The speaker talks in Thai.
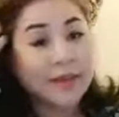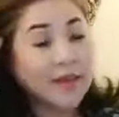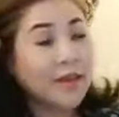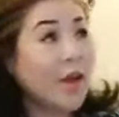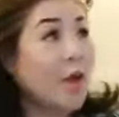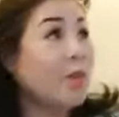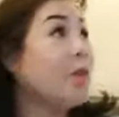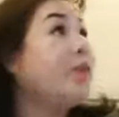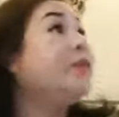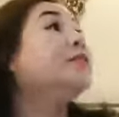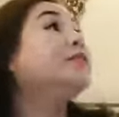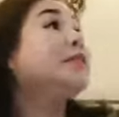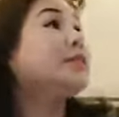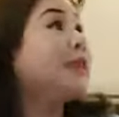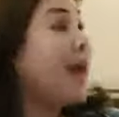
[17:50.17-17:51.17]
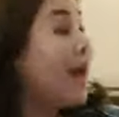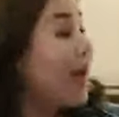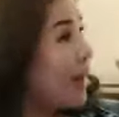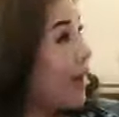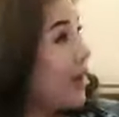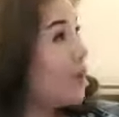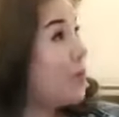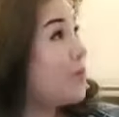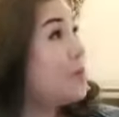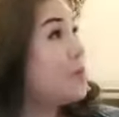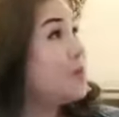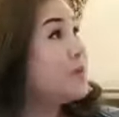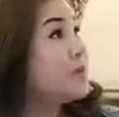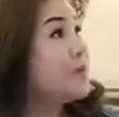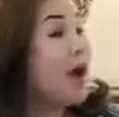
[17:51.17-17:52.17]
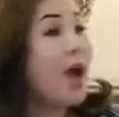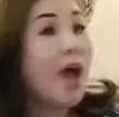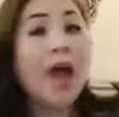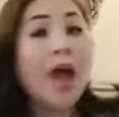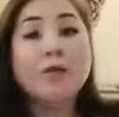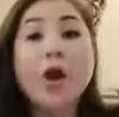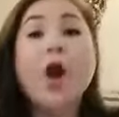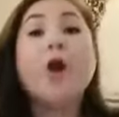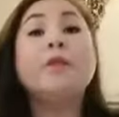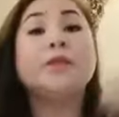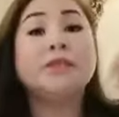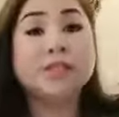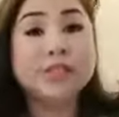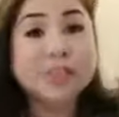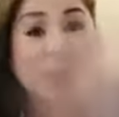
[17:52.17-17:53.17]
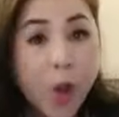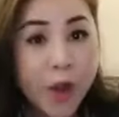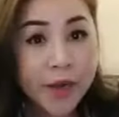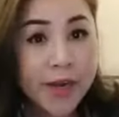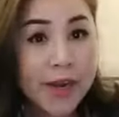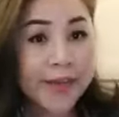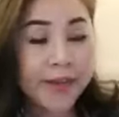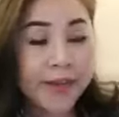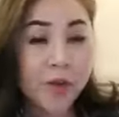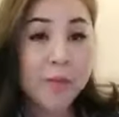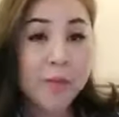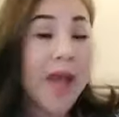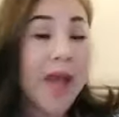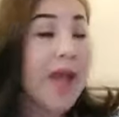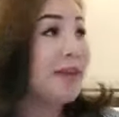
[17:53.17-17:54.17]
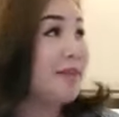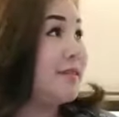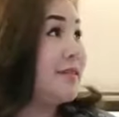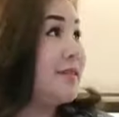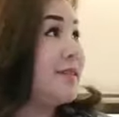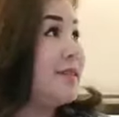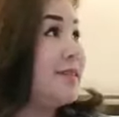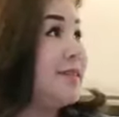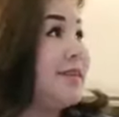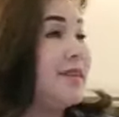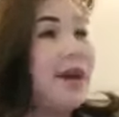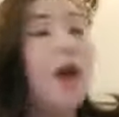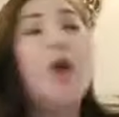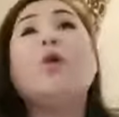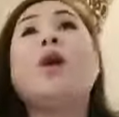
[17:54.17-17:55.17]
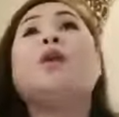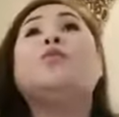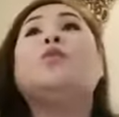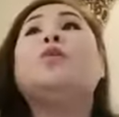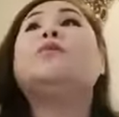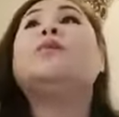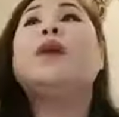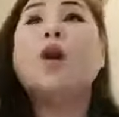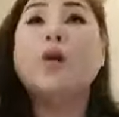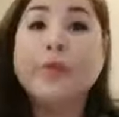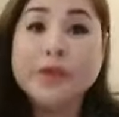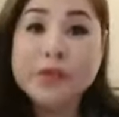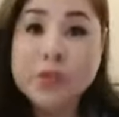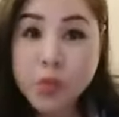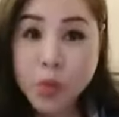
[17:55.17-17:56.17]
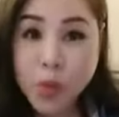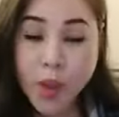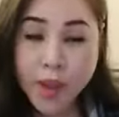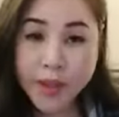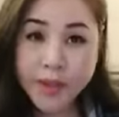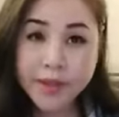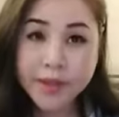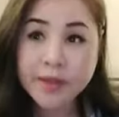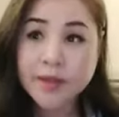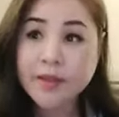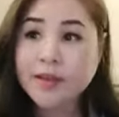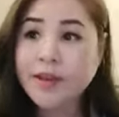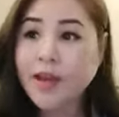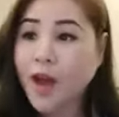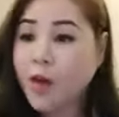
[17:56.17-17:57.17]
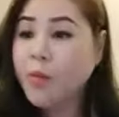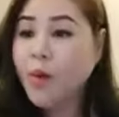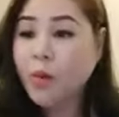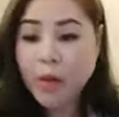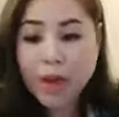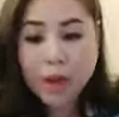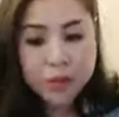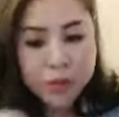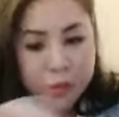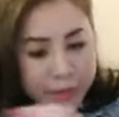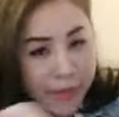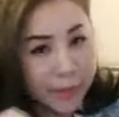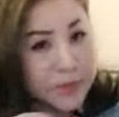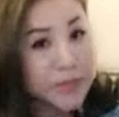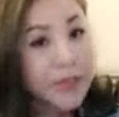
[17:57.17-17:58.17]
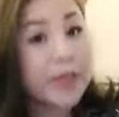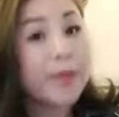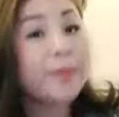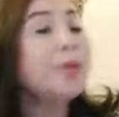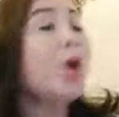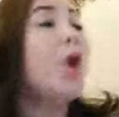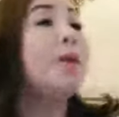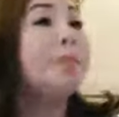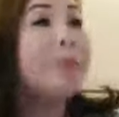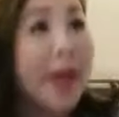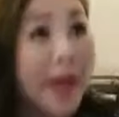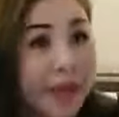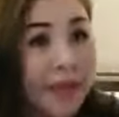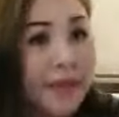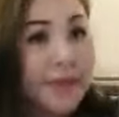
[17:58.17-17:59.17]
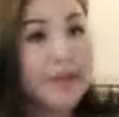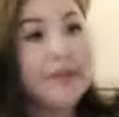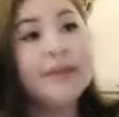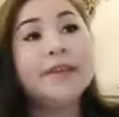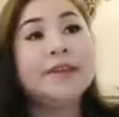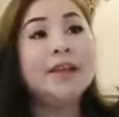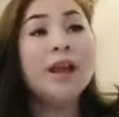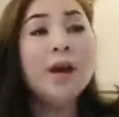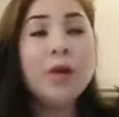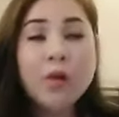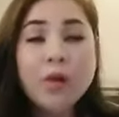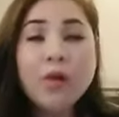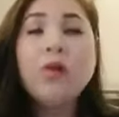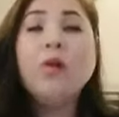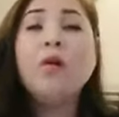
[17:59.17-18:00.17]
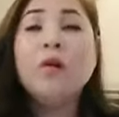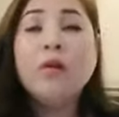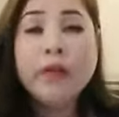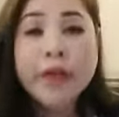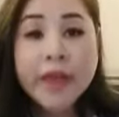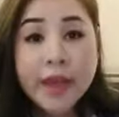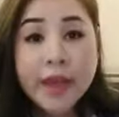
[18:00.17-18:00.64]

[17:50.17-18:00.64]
ออกก็นึกถึงหน้าเขาอาว่าออกแบบจะสอนอะไรเขาบ้างเขากังวลว่าเขาไม่สวย แล้วเขาบอกว่าเขาต้องทำสคริปต์ก่อนไหมเราก็โอเค